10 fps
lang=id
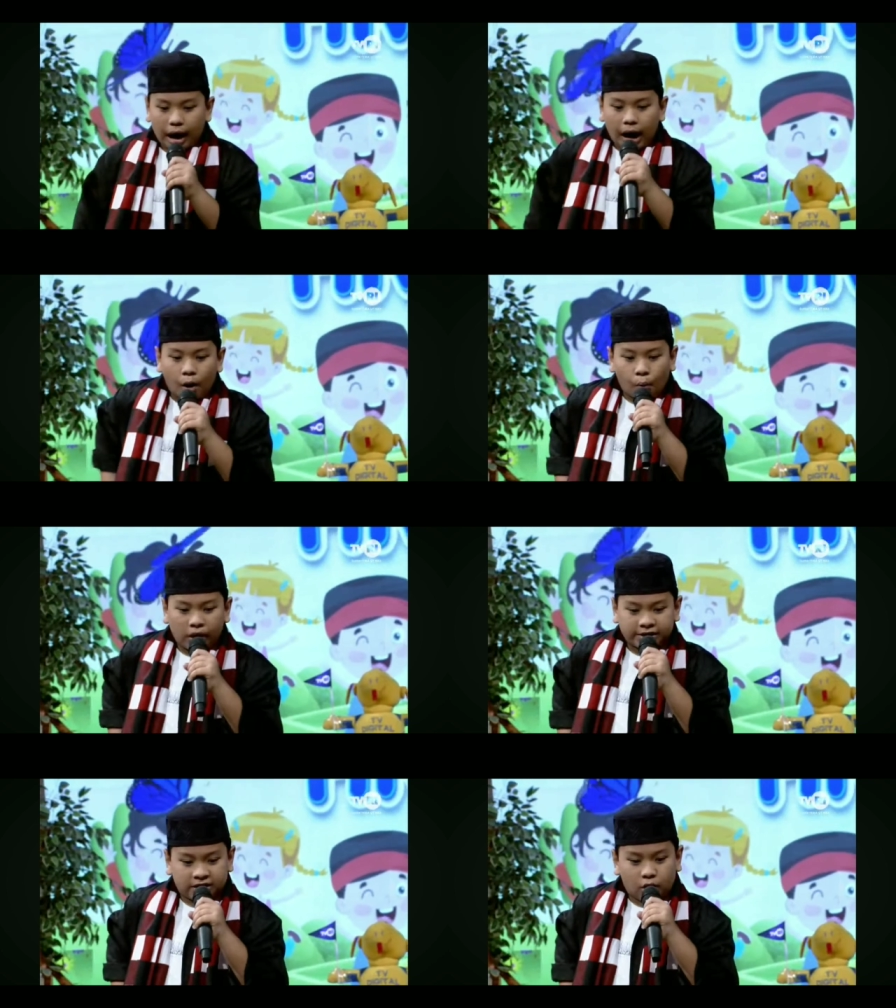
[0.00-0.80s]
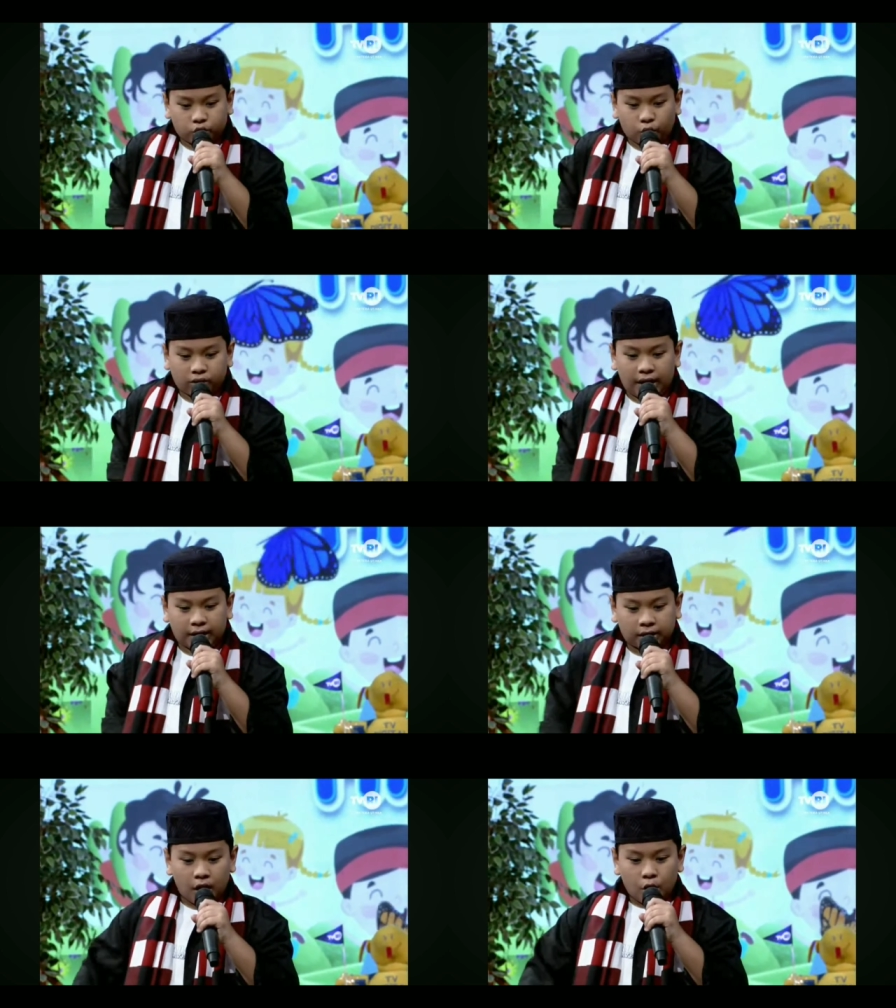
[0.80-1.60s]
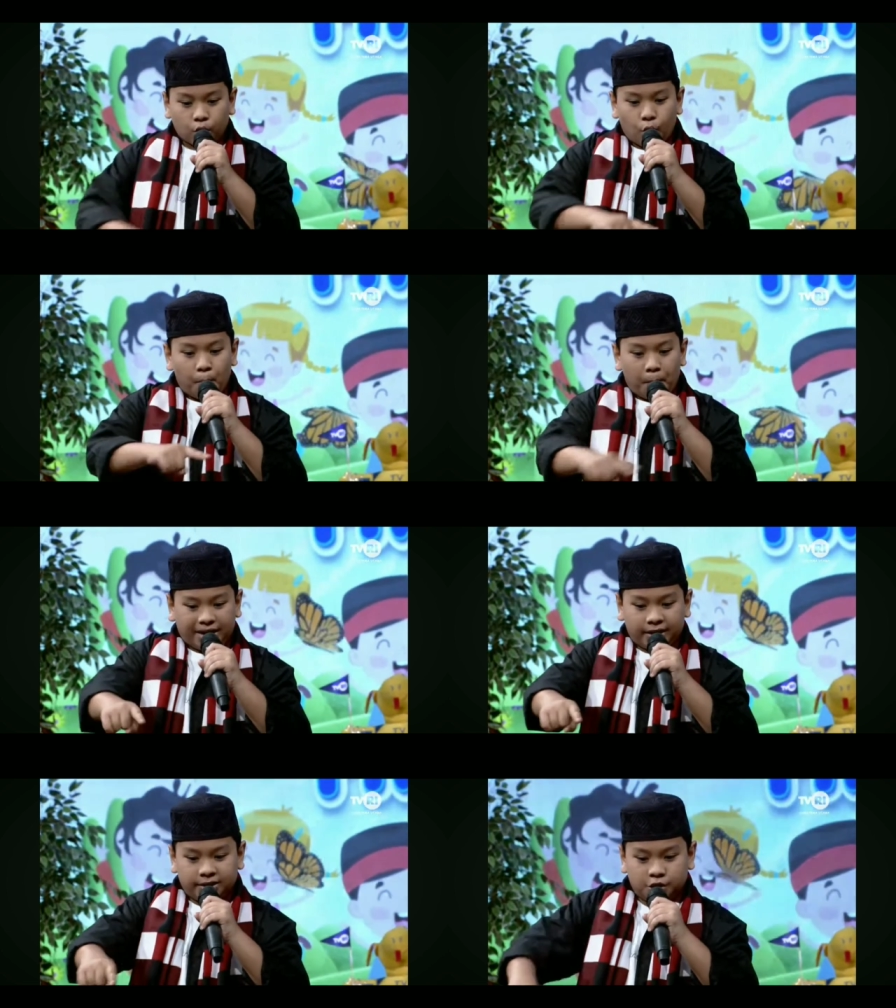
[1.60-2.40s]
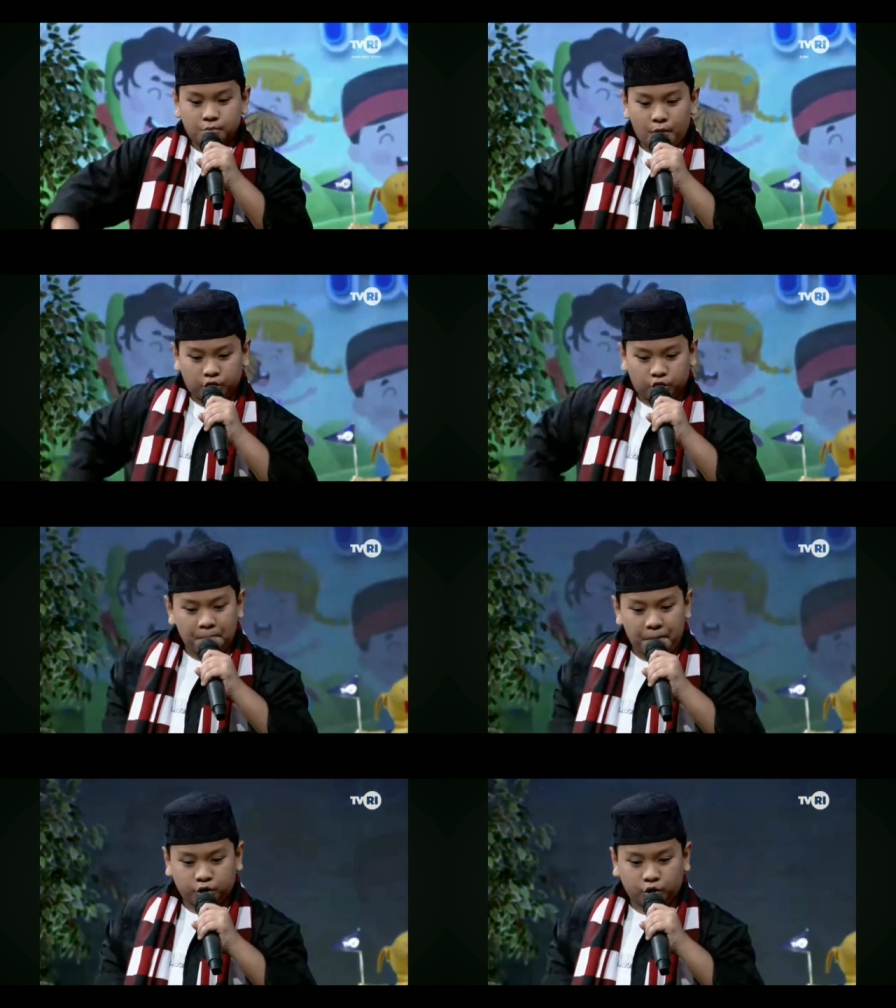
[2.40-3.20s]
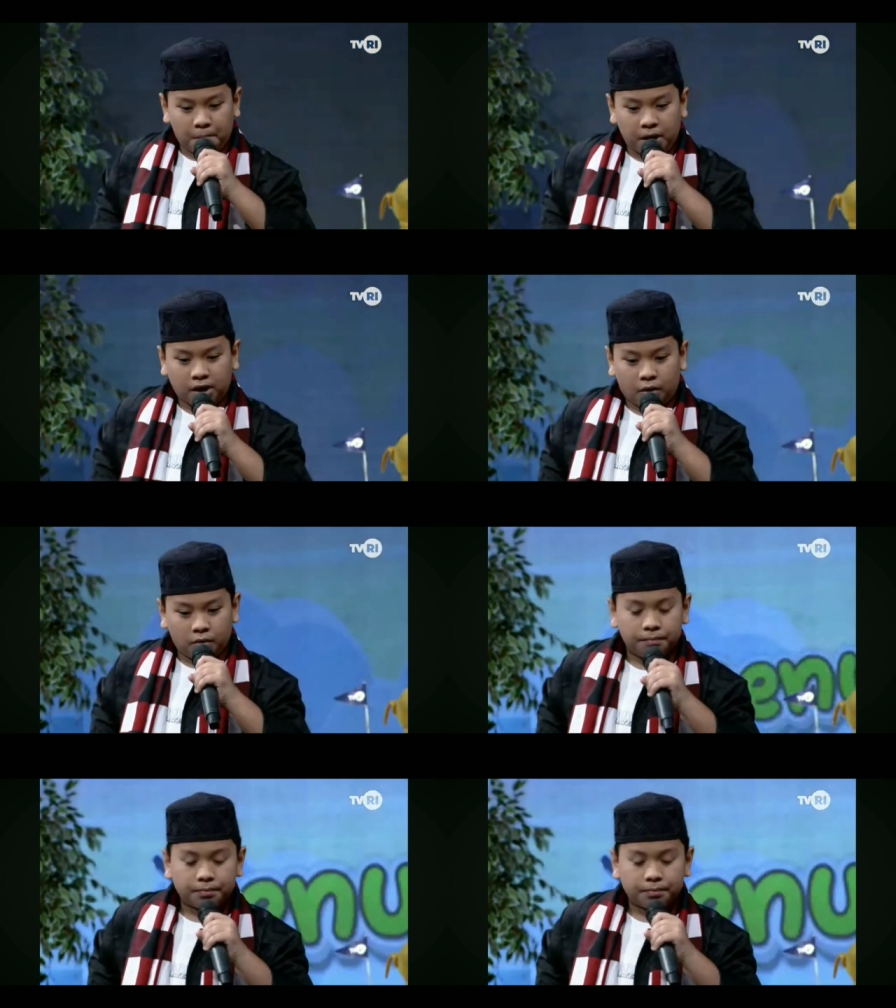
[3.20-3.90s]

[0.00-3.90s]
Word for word: "Awas kau tokar, ku makan semua domba-dombaku."